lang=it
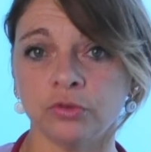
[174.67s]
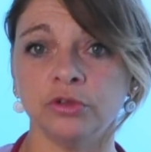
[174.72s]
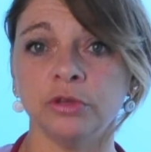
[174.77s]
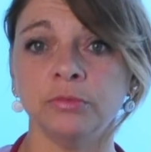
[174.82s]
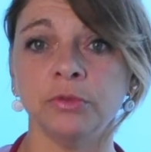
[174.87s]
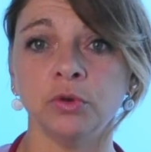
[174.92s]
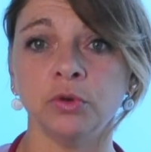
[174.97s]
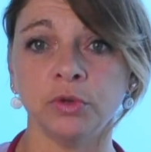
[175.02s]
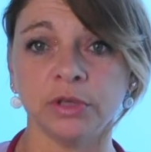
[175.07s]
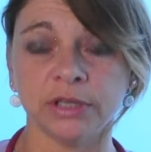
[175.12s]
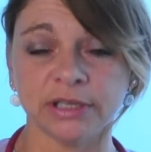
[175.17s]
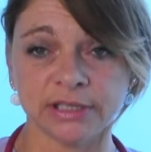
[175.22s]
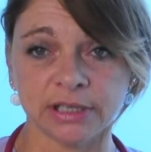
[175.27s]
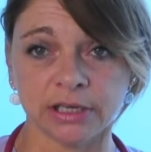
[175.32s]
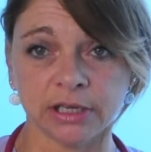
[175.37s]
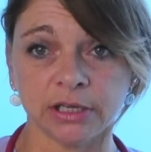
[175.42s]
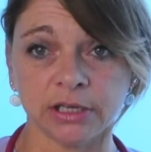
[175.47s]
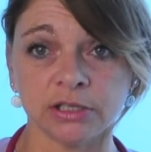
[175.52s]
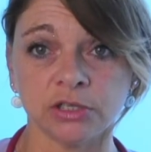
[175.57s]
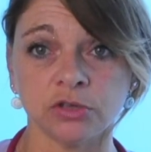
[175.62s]
diminuita
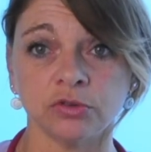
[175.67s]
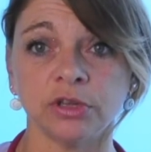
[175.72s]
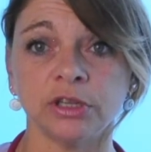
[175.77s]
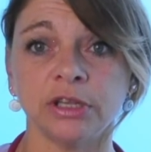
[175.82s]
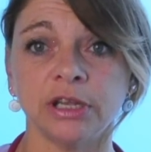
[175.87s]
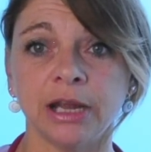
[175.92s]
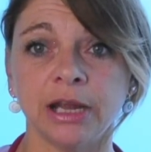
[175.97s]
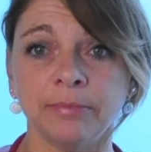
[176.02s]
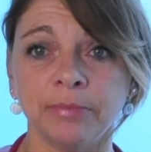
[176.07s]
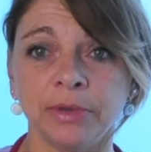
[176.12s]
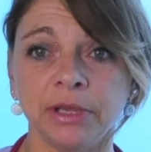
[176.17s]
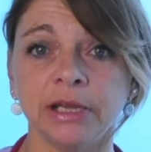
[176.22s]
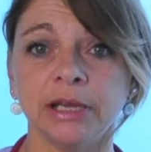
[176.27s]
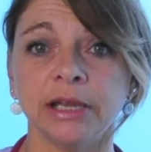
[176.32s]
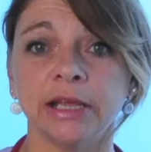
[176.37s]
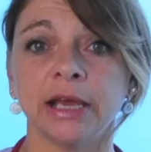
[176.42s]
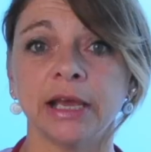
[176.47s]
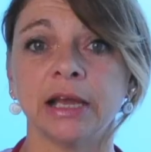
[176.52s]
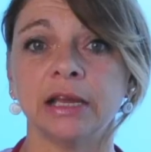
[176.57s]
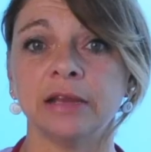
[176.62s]
secrezione della
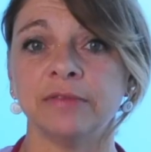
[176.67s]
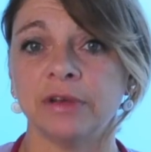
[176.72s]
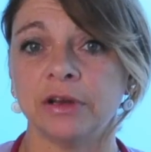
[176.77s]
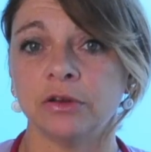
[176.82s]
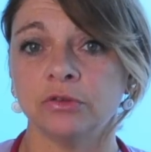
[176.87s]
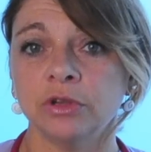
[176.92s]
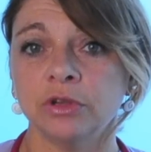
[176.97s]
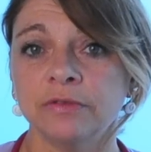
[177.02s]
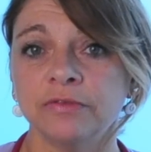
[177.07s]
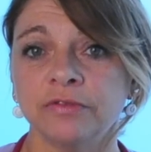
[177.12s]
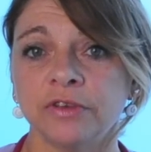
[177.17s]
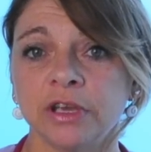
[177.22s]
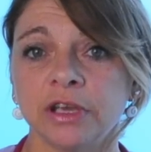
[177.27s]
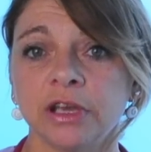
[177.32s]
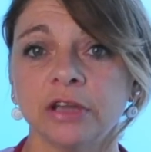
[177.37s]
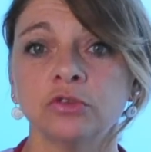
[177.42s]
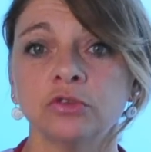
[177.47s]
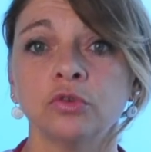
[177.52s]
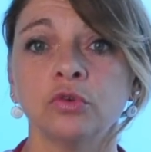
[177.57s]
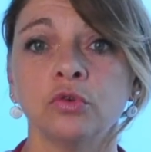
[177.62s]
bile a livello del
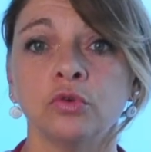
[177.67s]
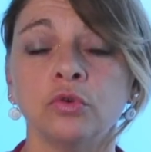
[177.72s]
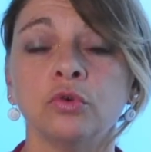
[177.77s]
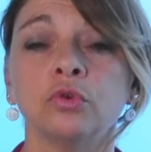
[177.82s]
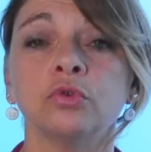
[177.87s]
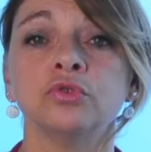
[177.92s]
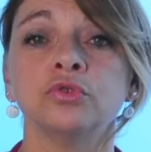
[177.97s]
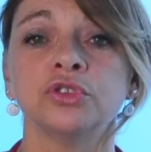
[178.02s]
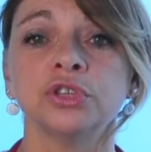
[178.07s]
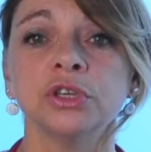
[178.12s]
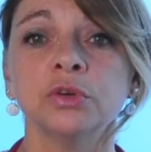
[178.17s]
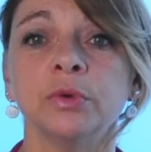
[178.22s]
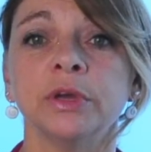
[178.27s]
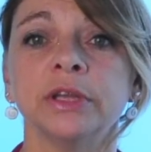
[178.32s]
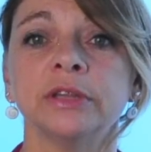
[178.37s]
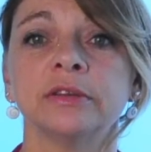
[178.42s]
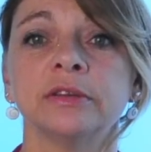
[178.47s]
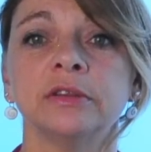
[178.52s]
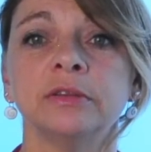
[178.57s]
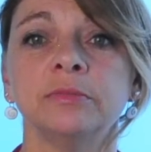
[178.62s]
fegato, con
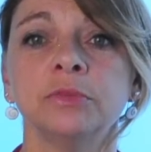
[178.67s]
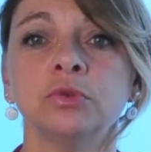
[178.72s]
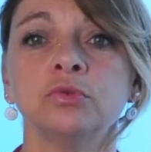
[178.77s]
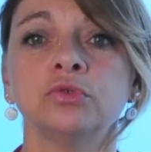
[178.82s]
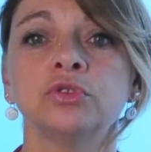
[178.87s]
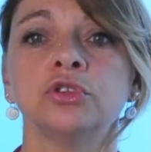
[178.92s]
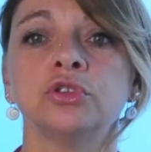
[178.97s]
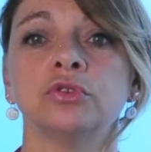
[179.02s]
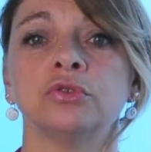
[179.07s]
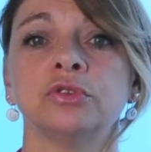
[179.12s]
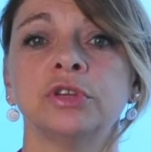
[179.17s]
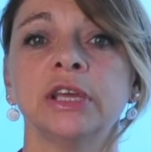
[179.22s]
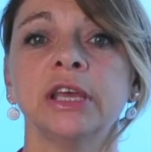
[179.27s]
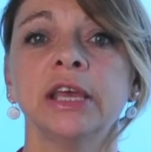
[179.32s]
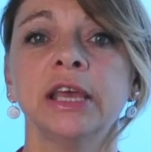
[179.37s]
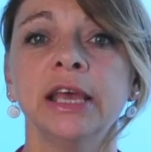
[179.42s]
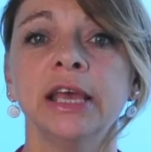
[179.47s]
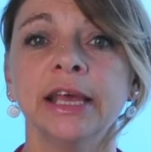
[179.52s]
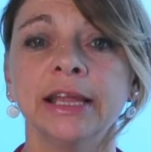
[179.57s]
conseguente diminuzione